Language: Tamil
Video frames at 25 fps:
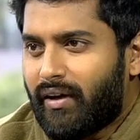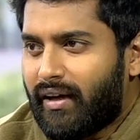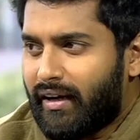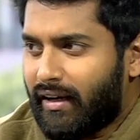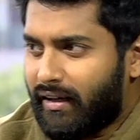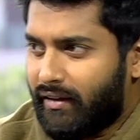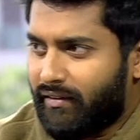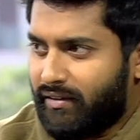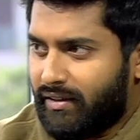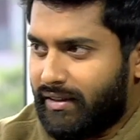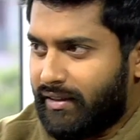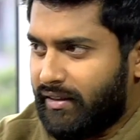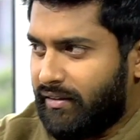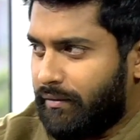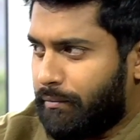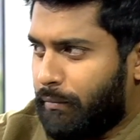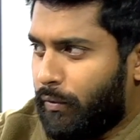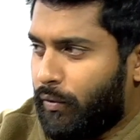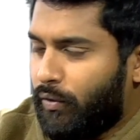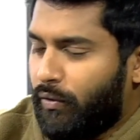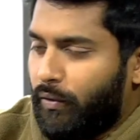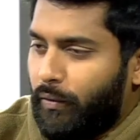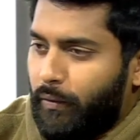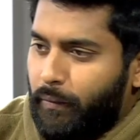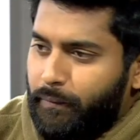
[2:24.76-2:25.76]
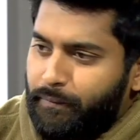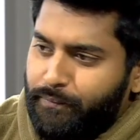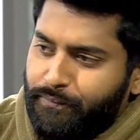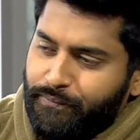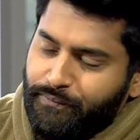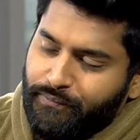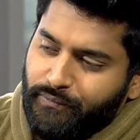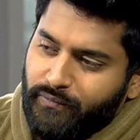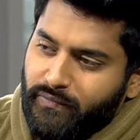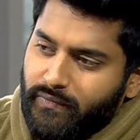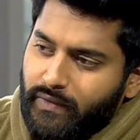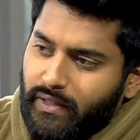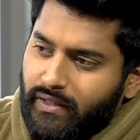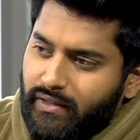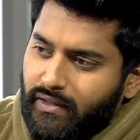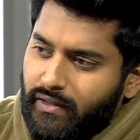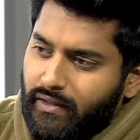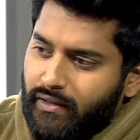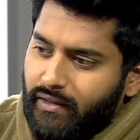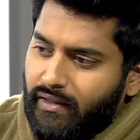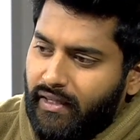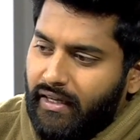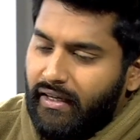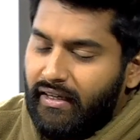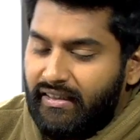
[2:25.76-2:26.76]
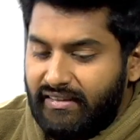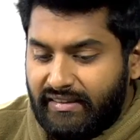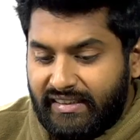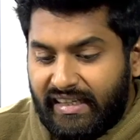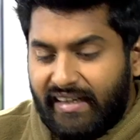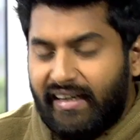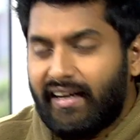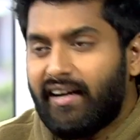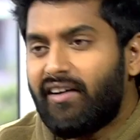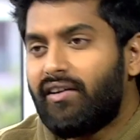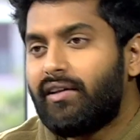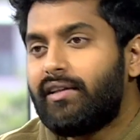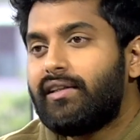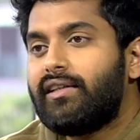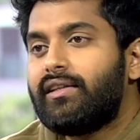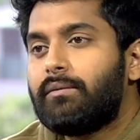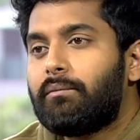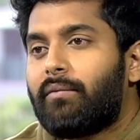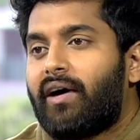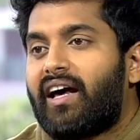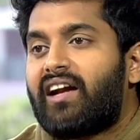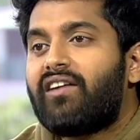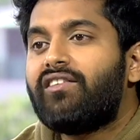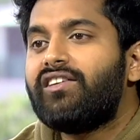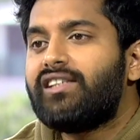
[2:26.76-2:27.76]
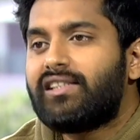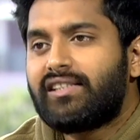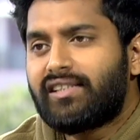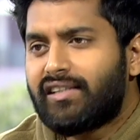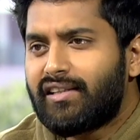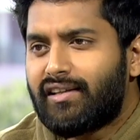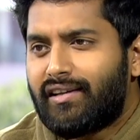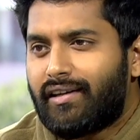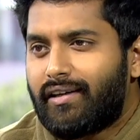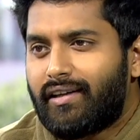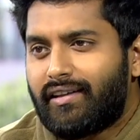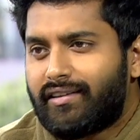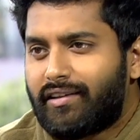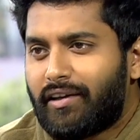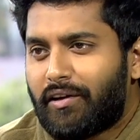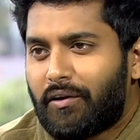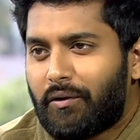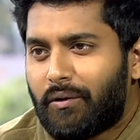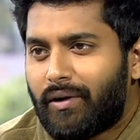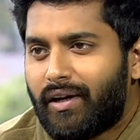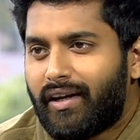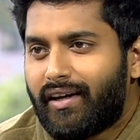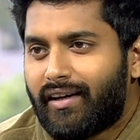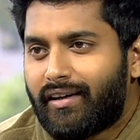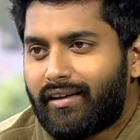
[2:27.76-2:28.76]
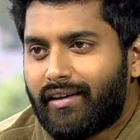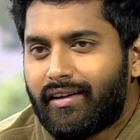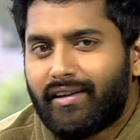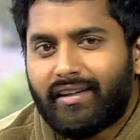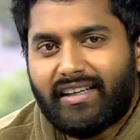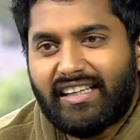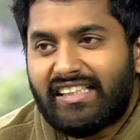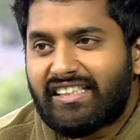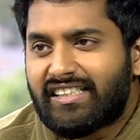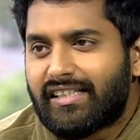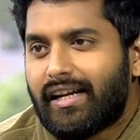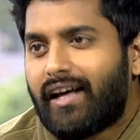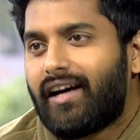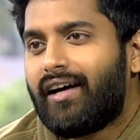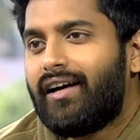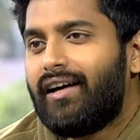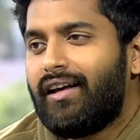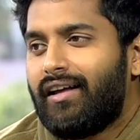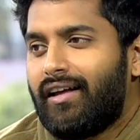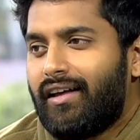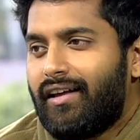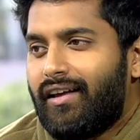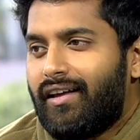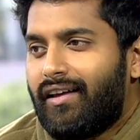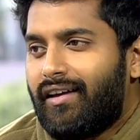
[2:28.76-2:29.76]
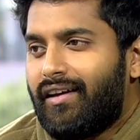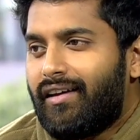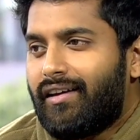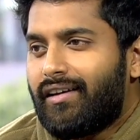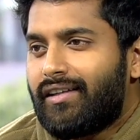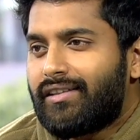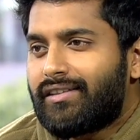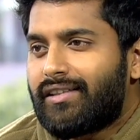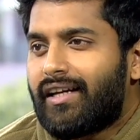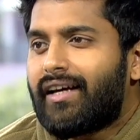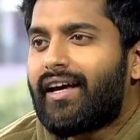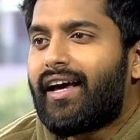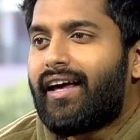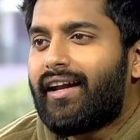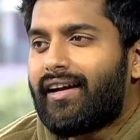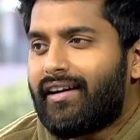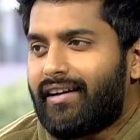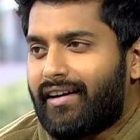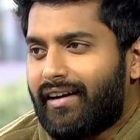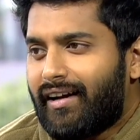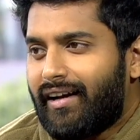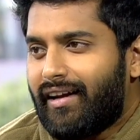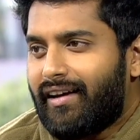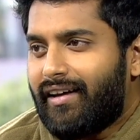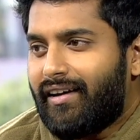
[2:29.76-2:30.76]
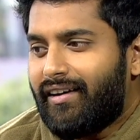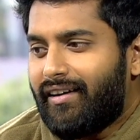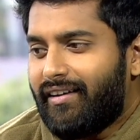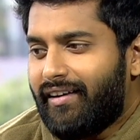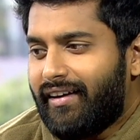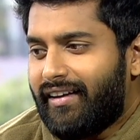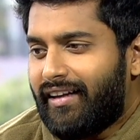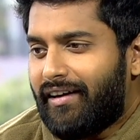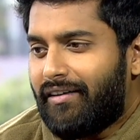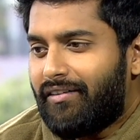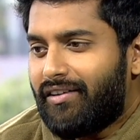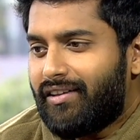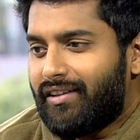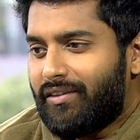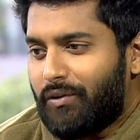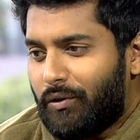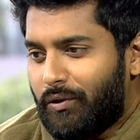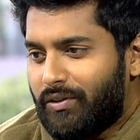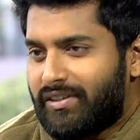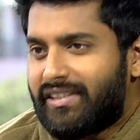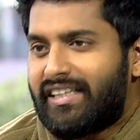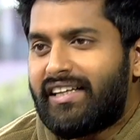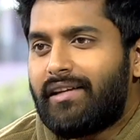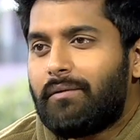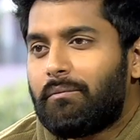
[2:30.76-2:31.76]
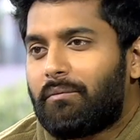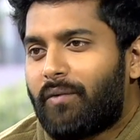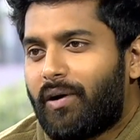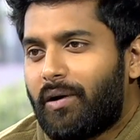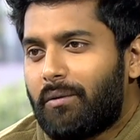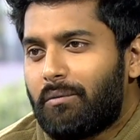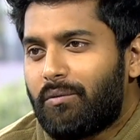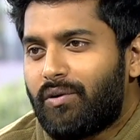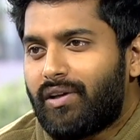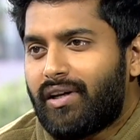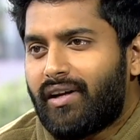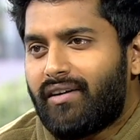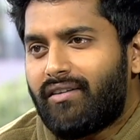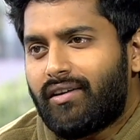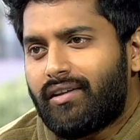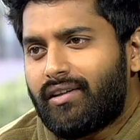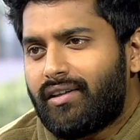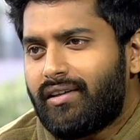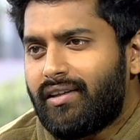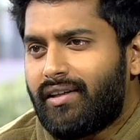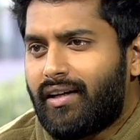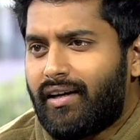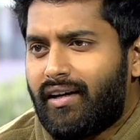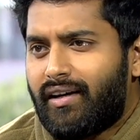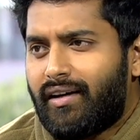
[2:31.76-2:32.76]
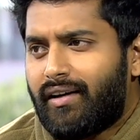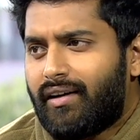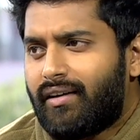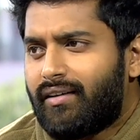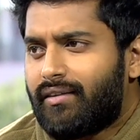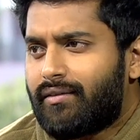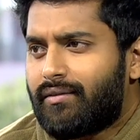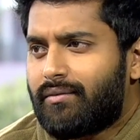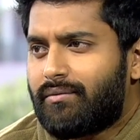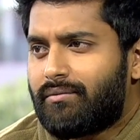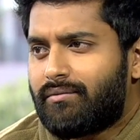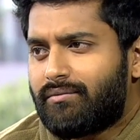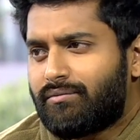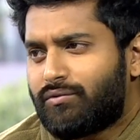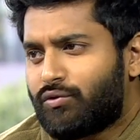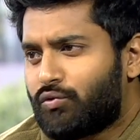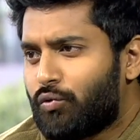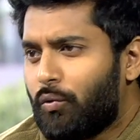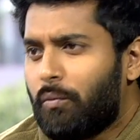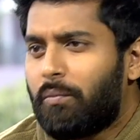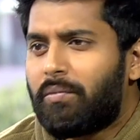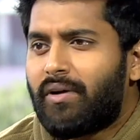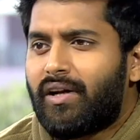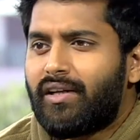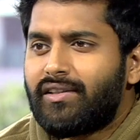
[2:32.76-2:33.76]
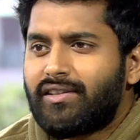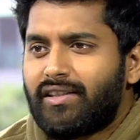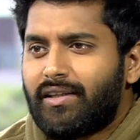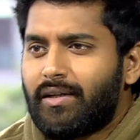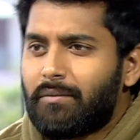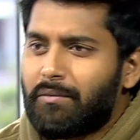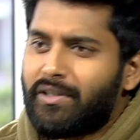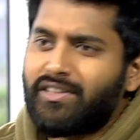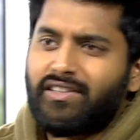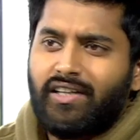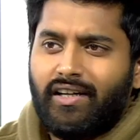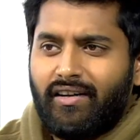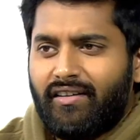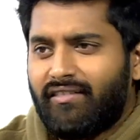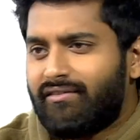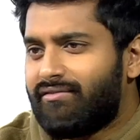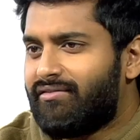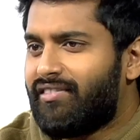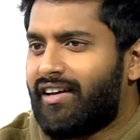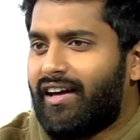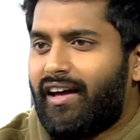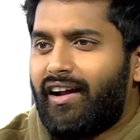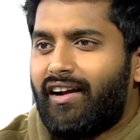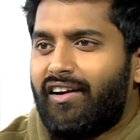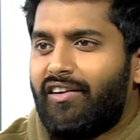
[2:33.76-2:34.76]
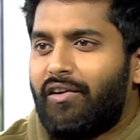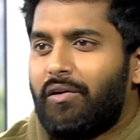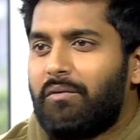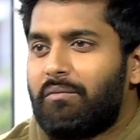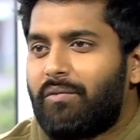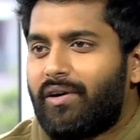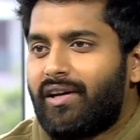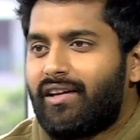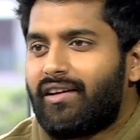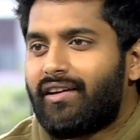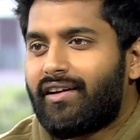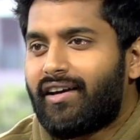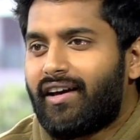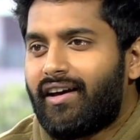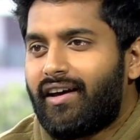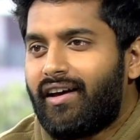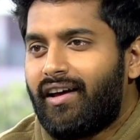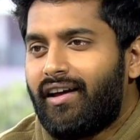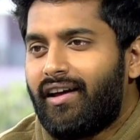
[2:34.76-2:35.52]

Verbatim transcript: ஏன்னா வந்து இப்போது செட்டில் வந்து பரவிஷ் தெரியும்ல கிருஷ்ணா கிருஷ்ணா கேரக்டர்லாம் ஏதாவது ஒரு சீன் பண்ணும்போதெல்லாம் வந்து நான் சூப்பராக இருந்துச்சுன்னா மச்சா வேறு லெவல் பண்ணியிருக்கேன்